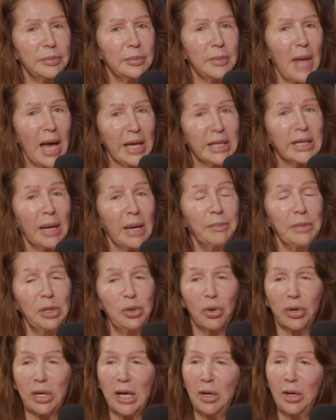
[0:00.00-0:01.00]
hay
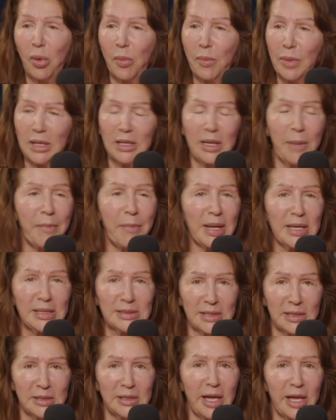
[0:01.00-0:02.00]
caminos que al hombre le
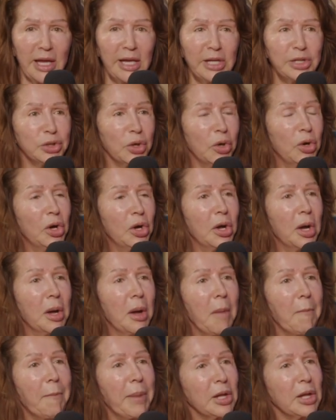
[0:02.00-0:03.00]
parecen derechos,
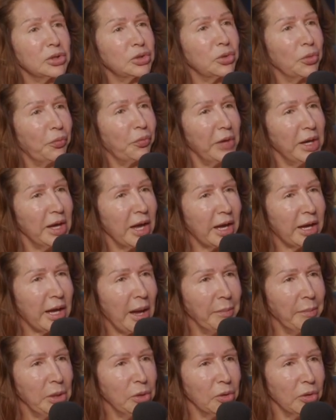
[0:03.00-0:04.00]
pero su fin es
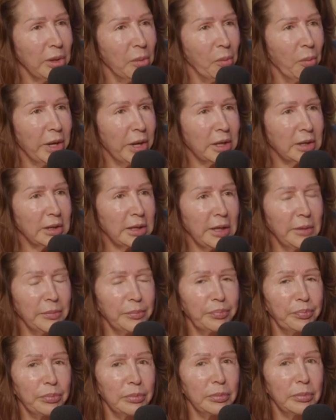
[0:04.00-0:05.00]
camino de muerte. Así
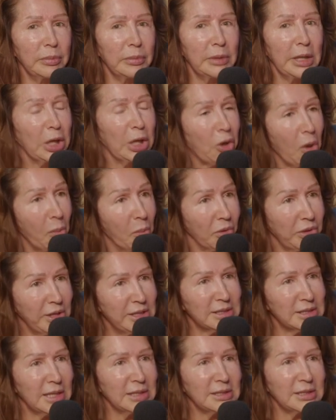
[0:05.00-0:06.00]
es. Y como
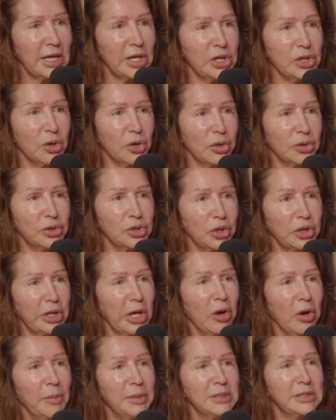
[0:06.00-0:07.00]
dice el Señor, yo
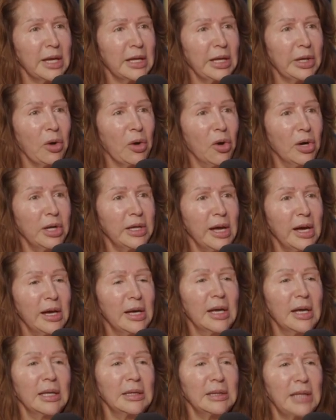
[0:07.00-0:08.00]
tengo misericordia
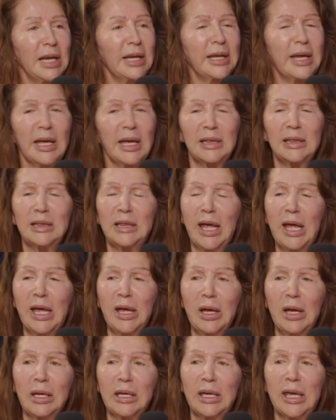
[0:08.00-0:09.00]
del que
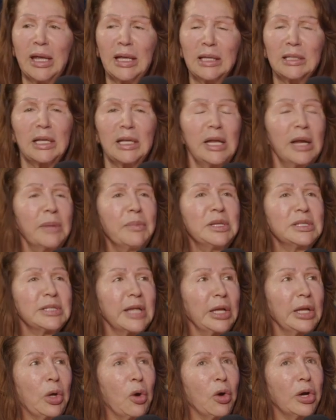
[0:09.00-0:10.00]
quiera tener
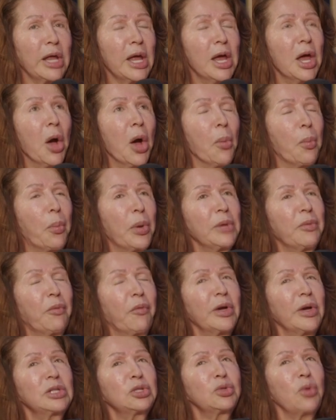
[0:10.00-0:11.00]
misericordia, pues
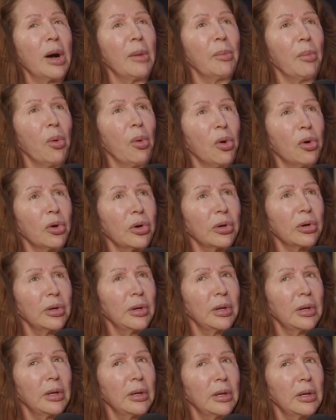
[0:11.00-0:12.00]
fue su amor
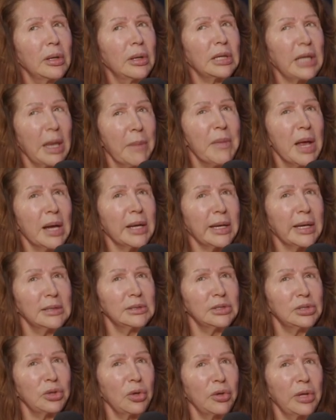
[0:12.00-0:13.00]
que me
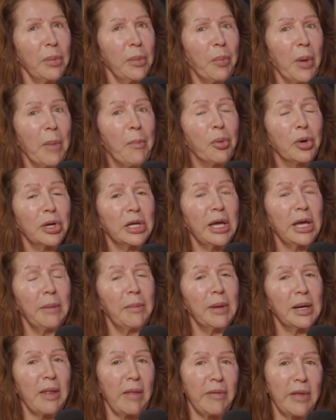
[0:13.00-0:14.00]
alcanzó después, porque
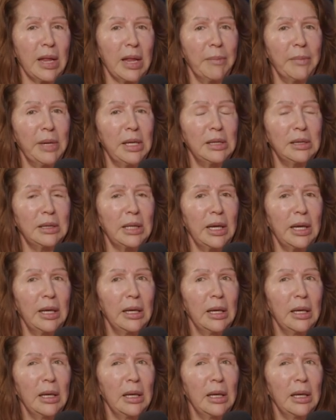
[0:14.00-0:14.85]
verdaderamente